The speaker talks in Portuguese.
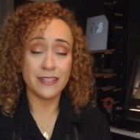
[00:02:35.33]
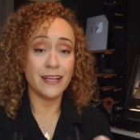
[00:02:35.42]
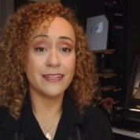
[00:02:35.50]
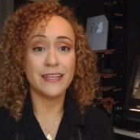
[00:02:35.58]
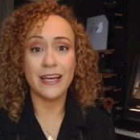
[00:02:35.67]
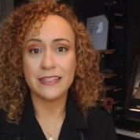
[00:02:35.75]

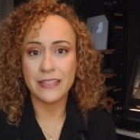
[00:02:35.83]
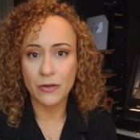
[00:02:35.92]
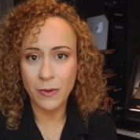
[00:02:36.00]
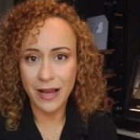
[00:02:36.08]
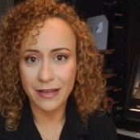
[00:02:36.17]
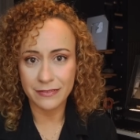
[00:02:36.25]
Será que é
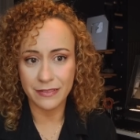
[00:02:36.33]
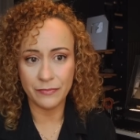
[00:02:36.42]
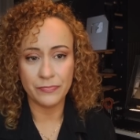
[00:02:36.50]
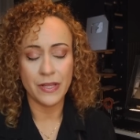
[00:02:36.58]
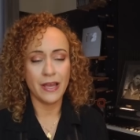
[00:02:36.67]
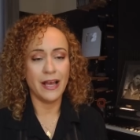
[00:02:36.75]

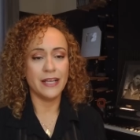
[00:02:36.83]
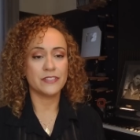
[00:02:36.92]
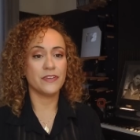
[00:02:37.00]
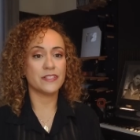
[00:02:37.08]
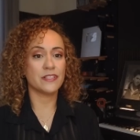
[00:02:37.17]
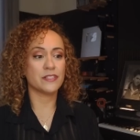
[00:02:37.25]
adequada?
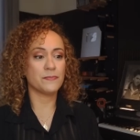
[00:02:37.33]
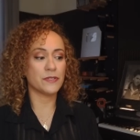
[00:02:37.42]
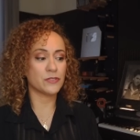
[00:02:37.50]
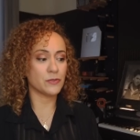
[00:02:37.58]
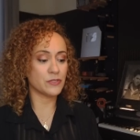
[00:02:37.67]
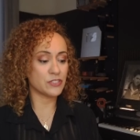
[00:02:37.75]
Às vezes as
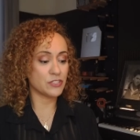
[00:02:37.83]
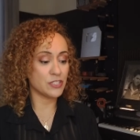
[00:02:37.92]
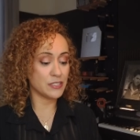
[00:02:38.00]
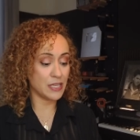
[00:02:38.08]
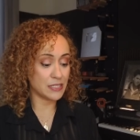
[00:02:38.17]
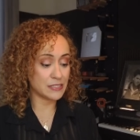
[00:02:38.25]
pessoas
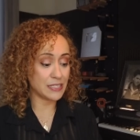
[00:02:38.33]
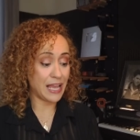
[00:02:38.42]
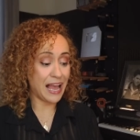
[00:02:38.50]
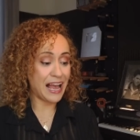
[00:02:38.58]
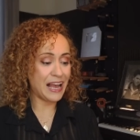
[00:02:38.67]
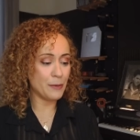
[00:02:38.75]
dizem
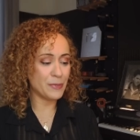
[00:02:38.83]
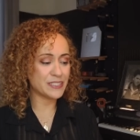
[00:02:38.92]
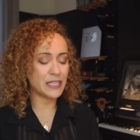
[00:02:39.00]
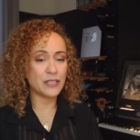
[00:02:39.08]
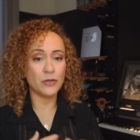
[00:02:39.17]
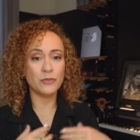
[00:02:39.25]
assim: "Ah,
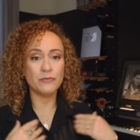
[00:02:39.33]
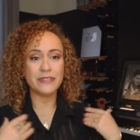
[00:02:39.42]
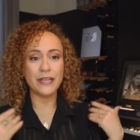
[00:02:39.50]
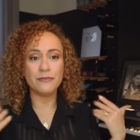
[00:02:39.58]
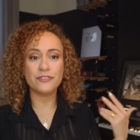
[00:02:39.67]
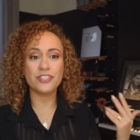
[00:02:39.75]
mas é que eu
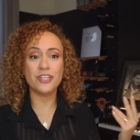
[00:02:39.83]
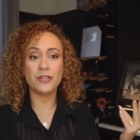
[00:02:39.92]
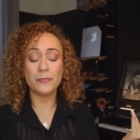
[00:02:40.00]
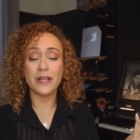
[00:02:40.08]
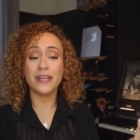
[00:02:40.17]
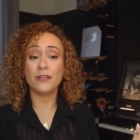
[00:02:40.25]
não tenho
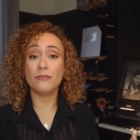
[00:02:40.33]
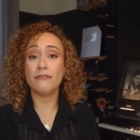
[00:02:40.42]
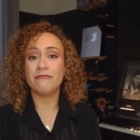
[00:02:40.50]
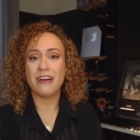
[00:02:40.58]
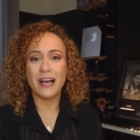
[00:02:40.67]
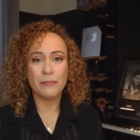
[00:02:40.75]
dinheiro para
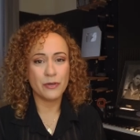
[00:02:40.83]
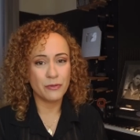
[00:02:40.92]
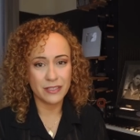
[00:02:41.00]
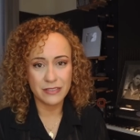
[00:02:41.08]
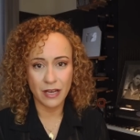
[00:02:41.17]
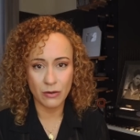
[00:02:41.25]
renovar meu
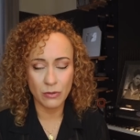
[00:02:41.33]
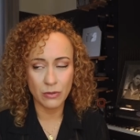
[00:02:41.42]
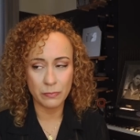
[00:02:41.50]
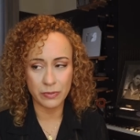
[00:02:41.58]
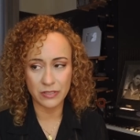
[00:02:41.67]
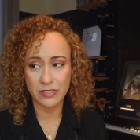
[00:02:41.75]

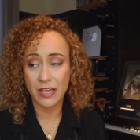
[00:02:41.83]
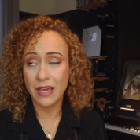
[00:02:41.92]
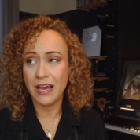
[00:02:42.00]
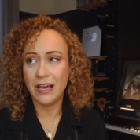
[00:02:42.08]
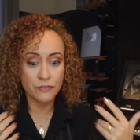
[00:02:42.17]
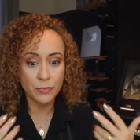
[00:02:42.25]
guarda-roupas.
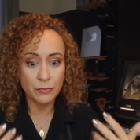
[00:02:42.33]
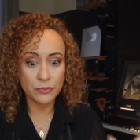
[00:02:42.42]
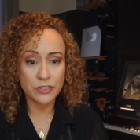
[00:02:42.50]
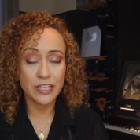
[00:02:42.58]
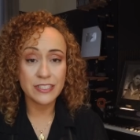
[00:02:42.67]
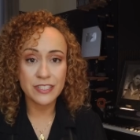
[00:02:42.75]
Tive uma
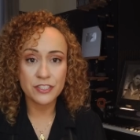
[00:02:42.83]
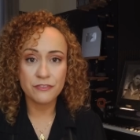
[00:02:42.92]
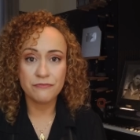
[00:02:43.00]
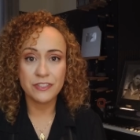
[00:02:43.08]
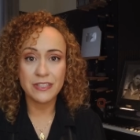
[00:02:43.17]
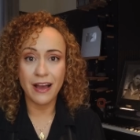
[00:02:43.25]
mudança
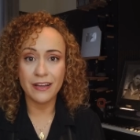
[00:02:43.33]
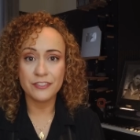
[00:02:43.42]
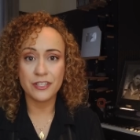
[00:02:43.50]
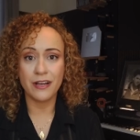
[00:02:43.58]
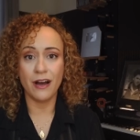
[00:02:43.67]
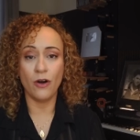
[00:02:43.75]
de vida
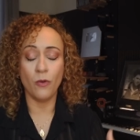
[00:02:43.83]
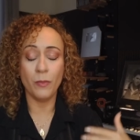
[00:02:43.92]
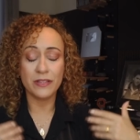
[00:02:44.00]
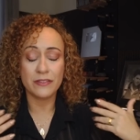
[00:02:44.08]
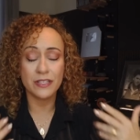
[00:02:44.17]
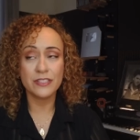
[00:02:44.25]
radical,
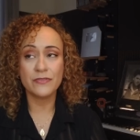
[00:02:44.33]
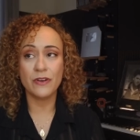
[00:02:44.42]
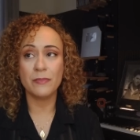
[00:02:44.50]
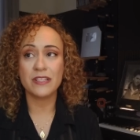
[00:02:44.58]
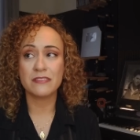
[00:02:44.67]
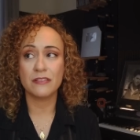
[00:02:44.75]
uma
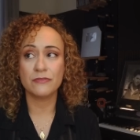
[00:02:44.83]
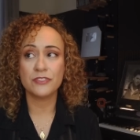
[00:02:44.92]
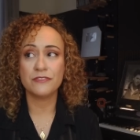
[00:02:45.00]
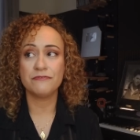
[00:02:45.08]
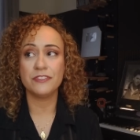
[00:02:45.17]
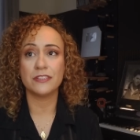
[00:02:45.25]

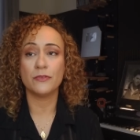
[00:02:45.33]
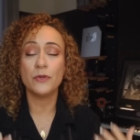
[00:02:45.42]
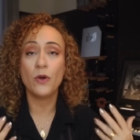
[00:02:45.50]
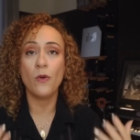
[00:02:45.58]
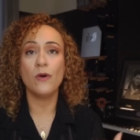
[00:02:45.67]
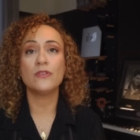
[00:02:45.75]
transformação de vida,
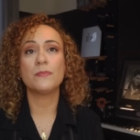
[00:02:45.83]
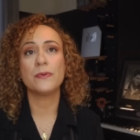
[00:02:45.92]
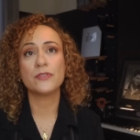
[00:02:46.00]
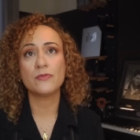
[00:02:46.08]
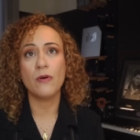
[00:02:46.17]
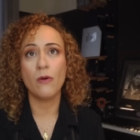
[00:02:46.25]
um encontro
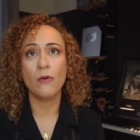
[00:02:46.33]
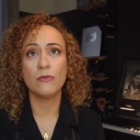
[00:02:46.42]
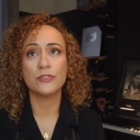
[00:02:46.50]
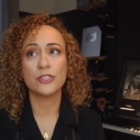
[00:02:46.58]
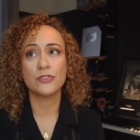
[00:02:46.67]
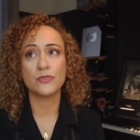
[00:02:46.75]
pessoal
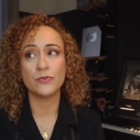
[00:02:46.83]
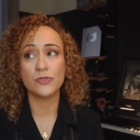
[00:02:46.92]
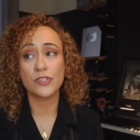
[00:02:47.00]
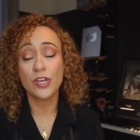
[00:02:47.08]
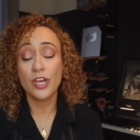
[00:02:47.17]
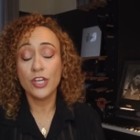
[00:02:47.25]
com
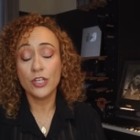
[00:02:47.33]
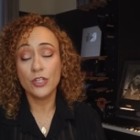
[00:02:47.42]
Jesus.